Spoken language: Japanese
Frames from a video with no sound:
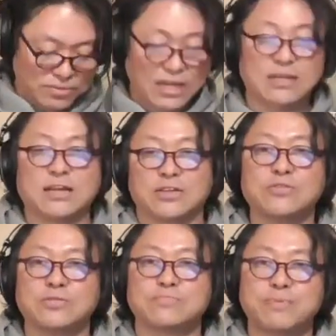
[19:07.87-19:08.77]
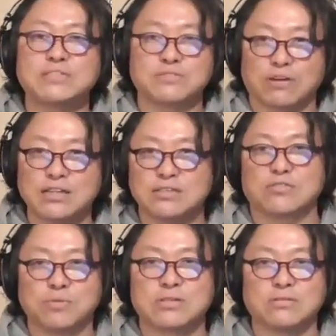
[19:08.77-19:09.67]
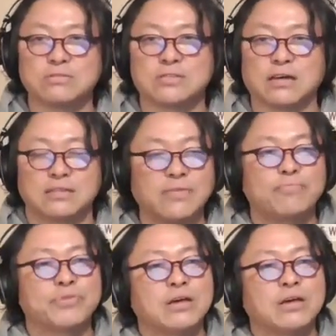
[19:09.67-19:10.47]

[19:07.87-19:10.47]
布施明のベストのカセット持ってたおじさんね